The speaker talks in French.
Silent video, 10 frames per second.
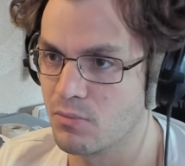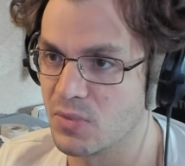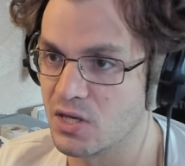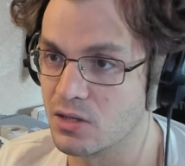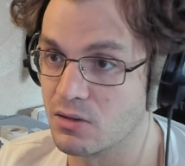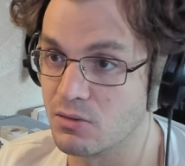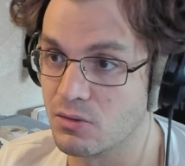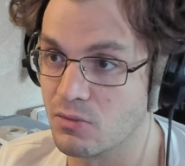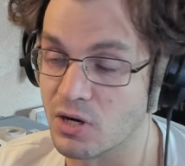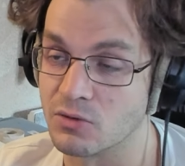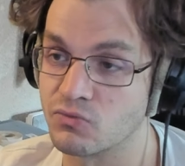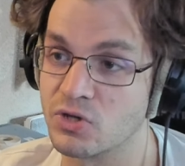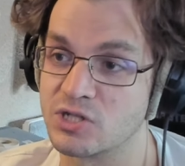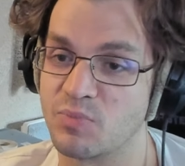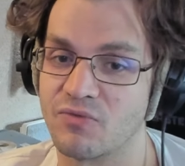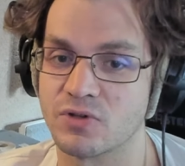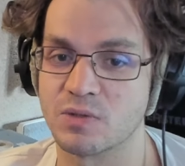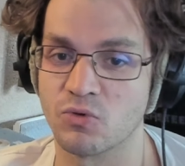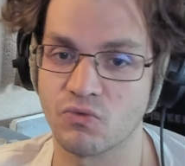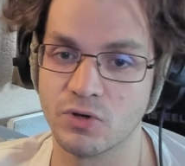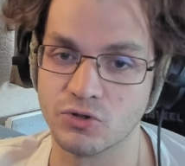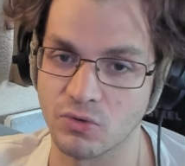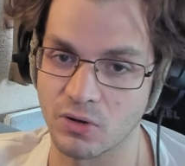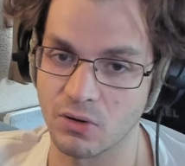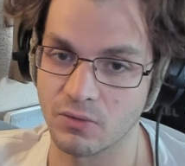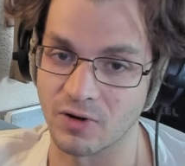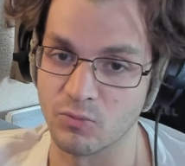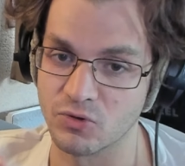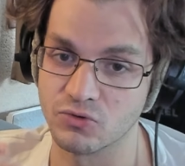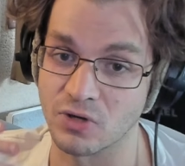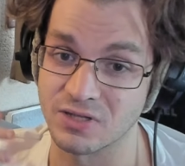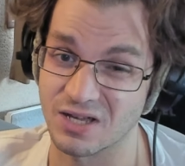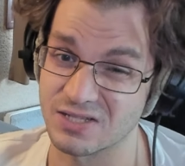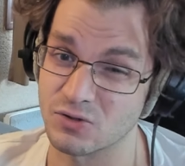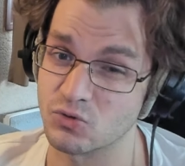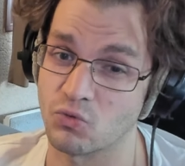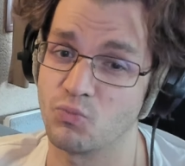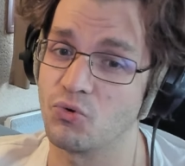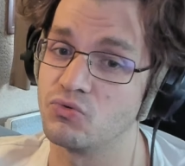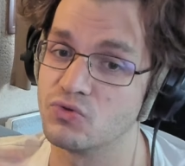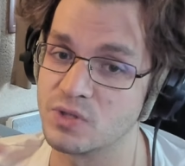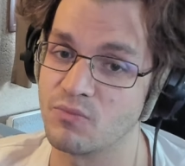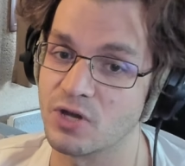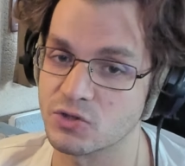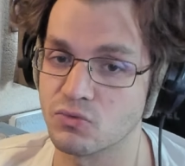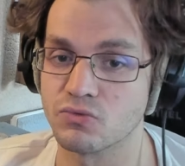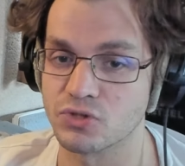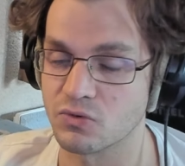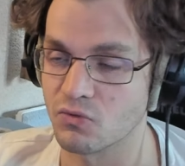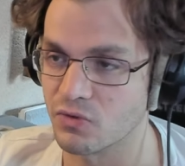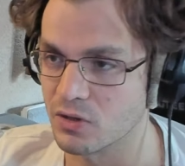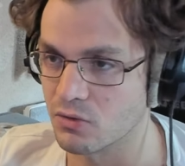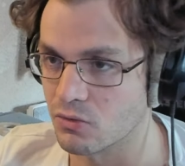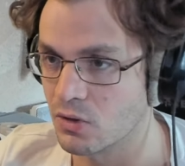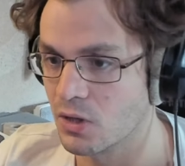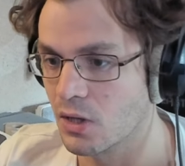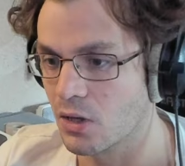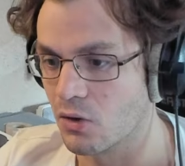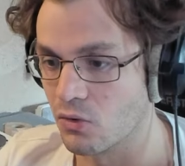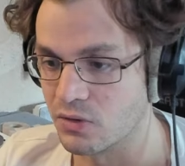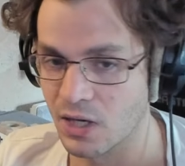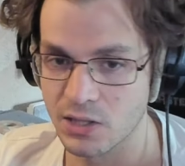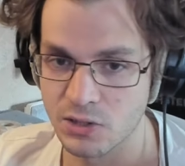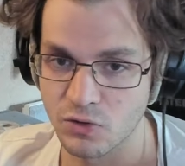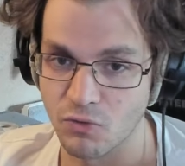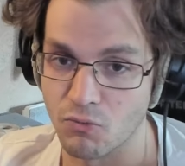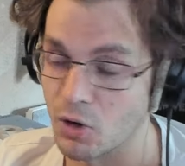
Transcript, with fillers: mais voilà, en tout cas, j'ai pas forcément trouvé le jeu, enfin le mode de jeu intéressant, surtout pour une deuxième version, donc j'ai trouvé euh, euh, très décevant.